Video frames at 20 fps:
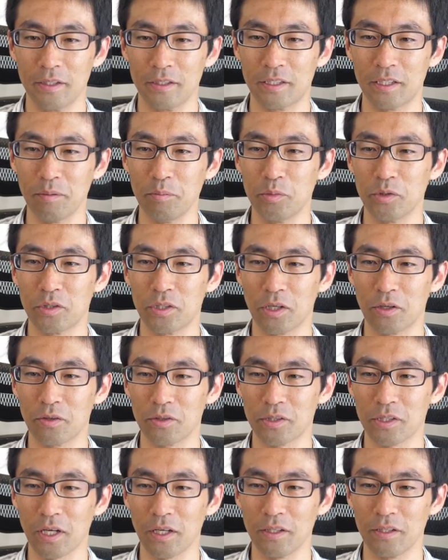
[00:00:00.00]
全部
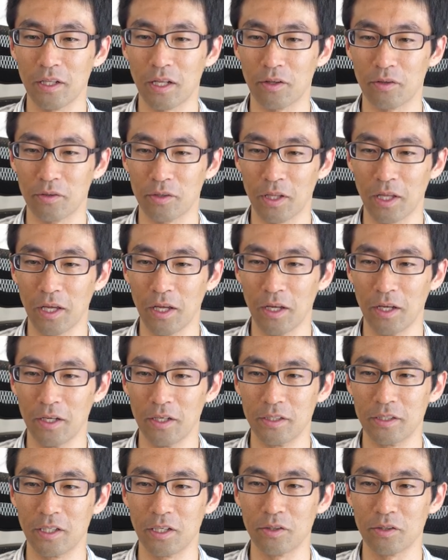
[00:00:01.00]
03なの
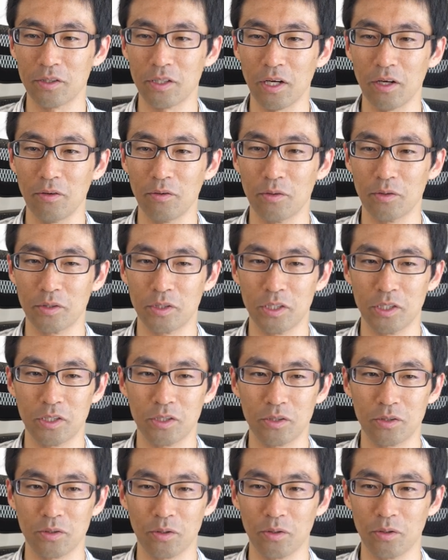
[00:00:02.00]
で、03を
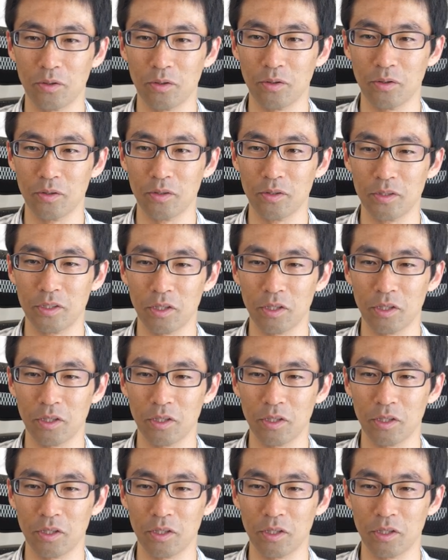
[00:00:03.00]
実装、